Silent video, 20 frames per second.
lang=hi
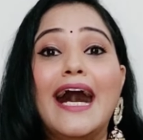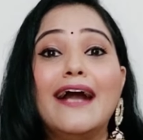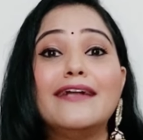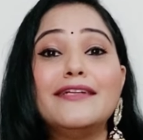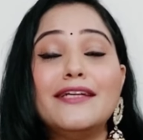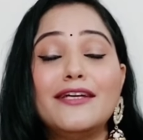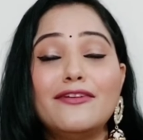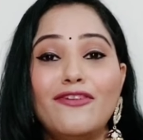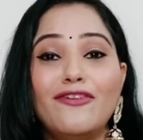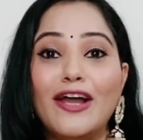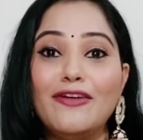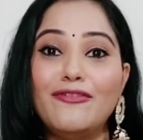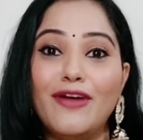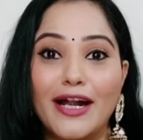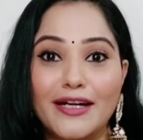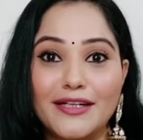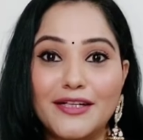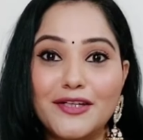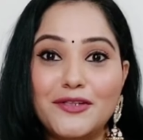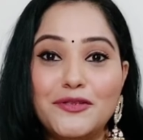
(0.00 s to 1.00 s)
अंडर फाइव
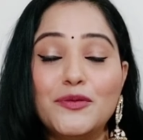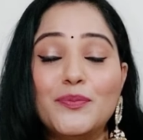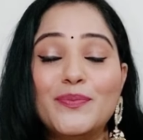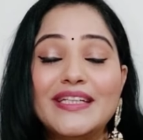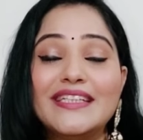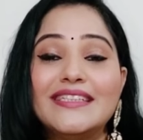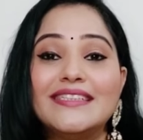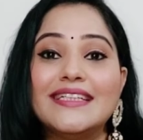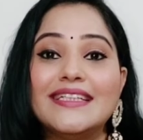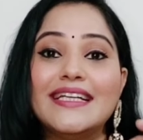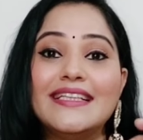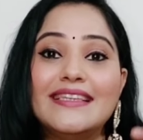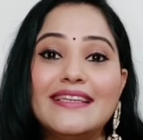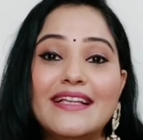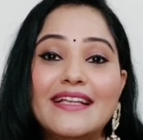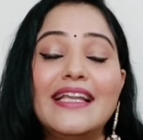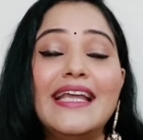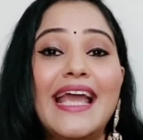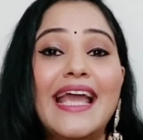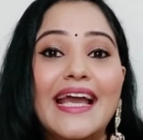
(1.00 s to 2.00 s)
हंड्रेड रुपीज
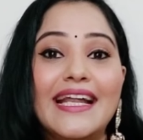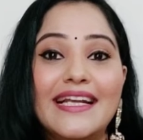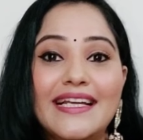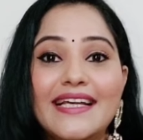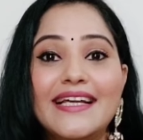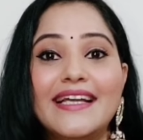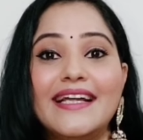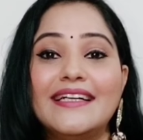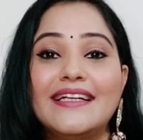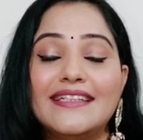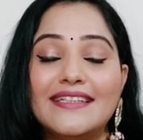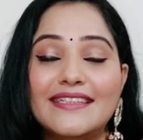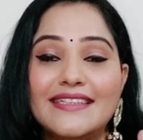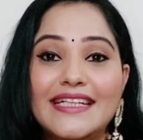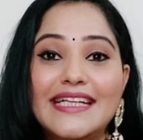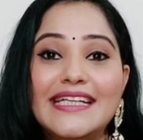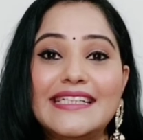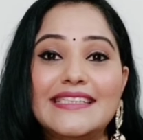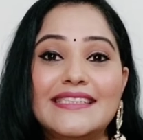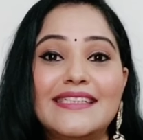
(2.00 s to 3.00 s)
इतनी एलिगेंट
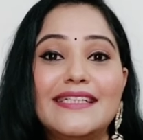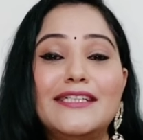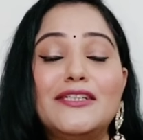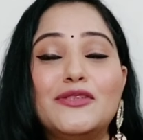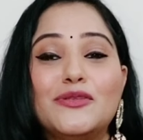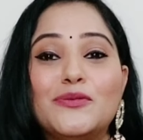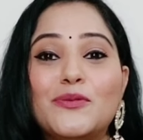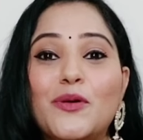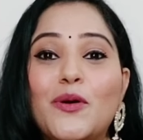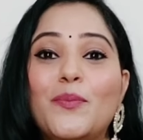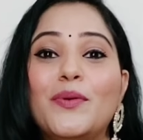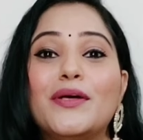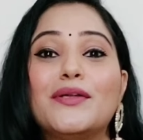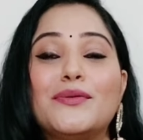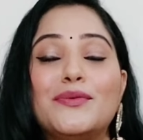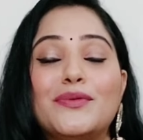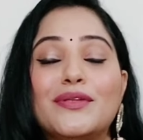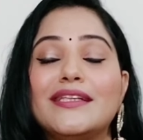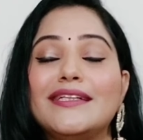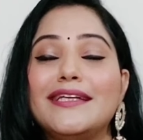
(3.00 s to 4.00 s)
डिसेंट सोबर
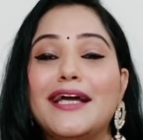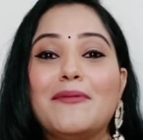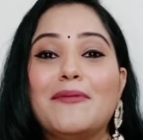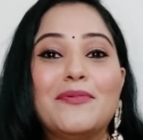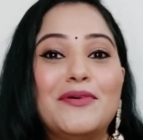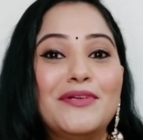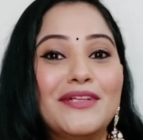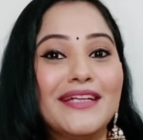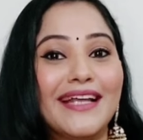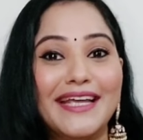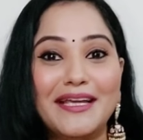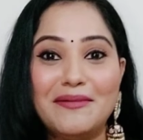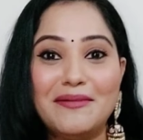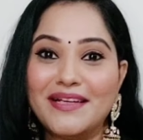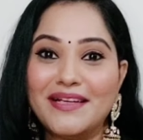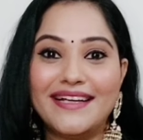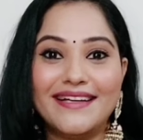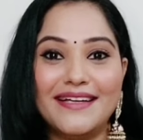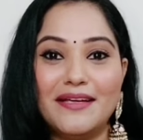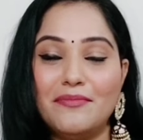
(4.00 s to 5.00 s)
कुर्ती आपको नहीं
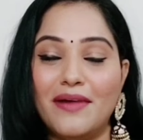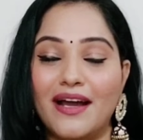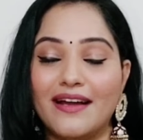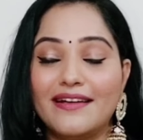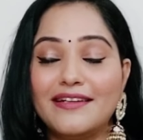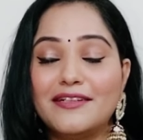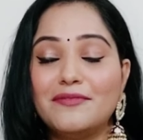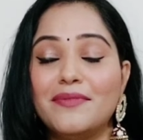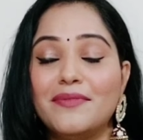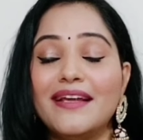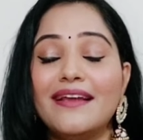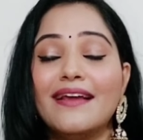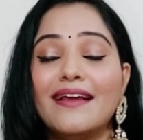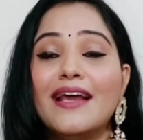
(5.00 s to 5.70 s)
मिलेगी मार्केट में